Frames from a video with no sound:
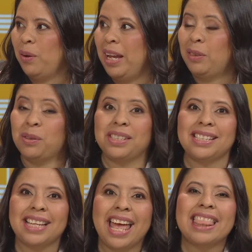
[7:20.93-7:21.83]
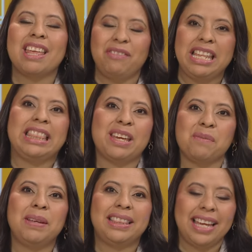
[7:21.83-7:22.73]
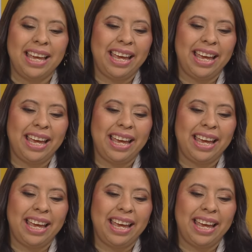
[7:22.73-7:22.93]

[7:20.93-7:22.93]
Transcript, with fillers: Entonces, definitivamente,